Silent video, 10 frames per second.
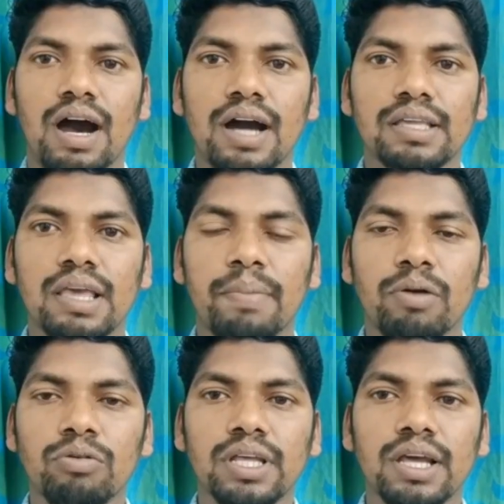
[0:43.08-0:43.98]
ஆகிய
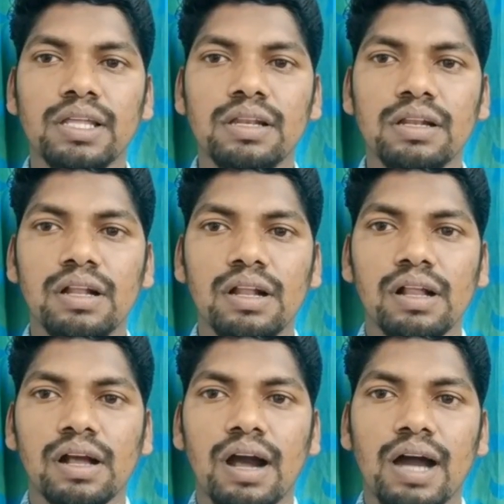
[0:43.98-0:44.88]
பகுதிகளில்
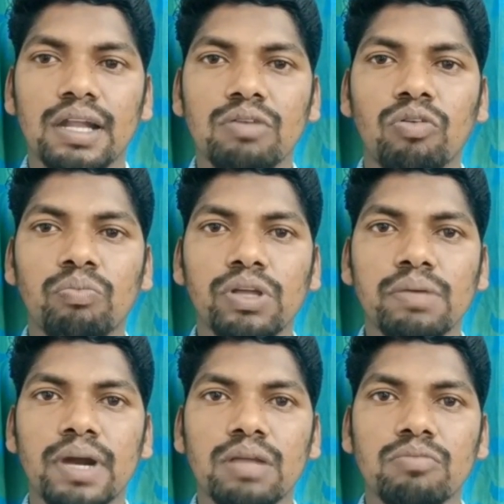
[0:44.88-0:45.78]
காலை
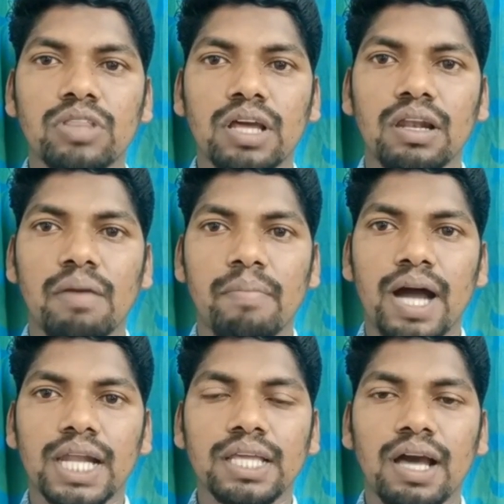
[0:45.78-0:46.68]
ஒன்பது மணி முதல்
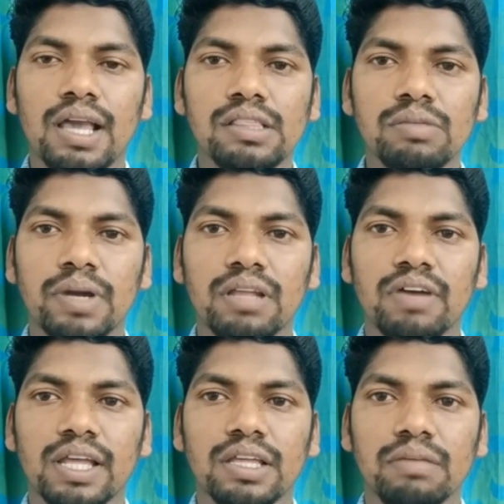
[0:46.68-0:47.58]
மாலை ஐந்து மணி
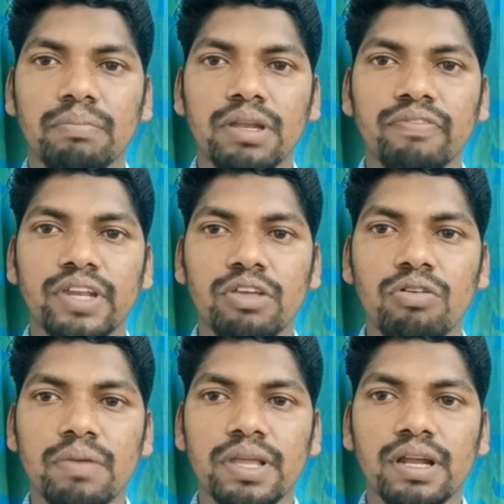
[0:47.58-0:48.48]
வரை மின்
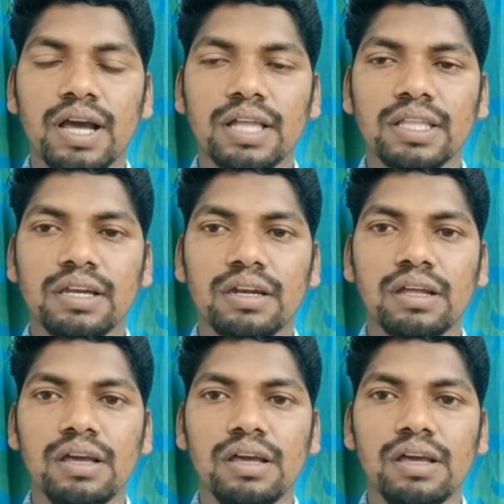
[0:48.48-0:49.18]
விநியோகம் இருக்காது என்று